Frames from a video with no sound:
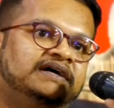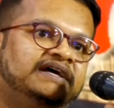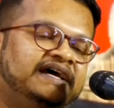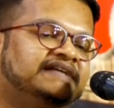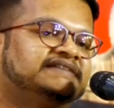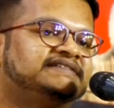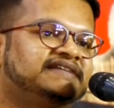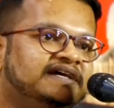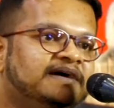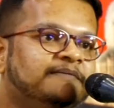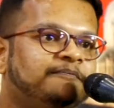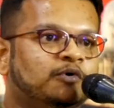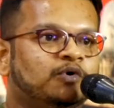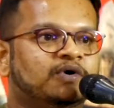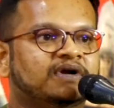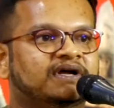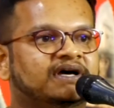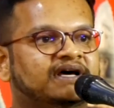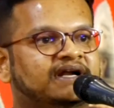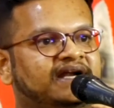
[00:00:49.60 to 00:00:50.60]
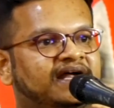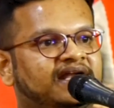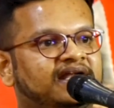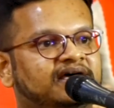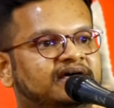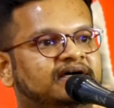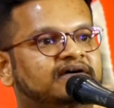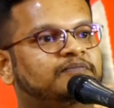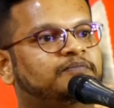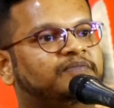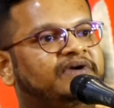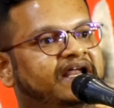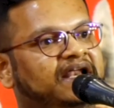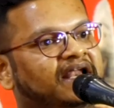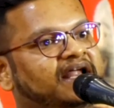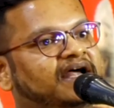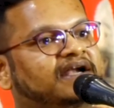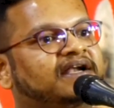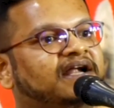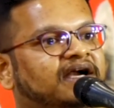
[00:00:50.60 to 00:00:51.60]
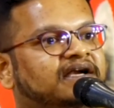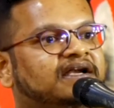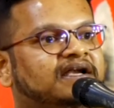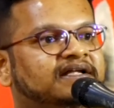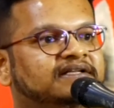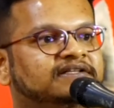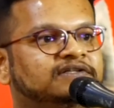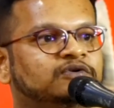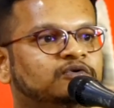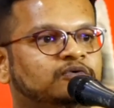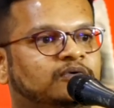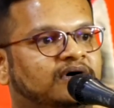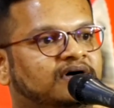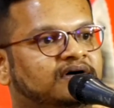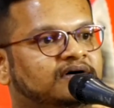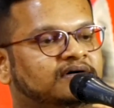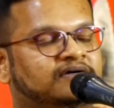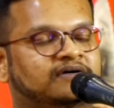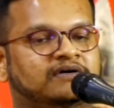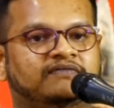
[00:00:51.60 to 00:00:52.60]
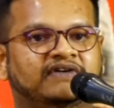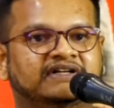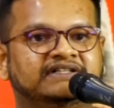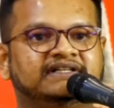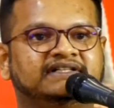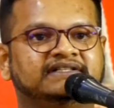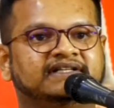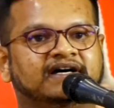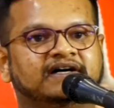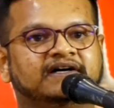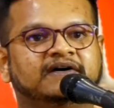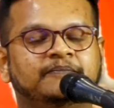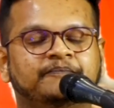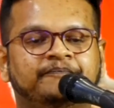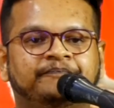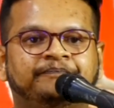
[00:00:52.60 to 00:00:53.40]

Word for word: ஏன்னா சிங்கப்பூருங்கிறனால எல்லா நாட்டிலேருந்தும் வந்திருந்தாங்க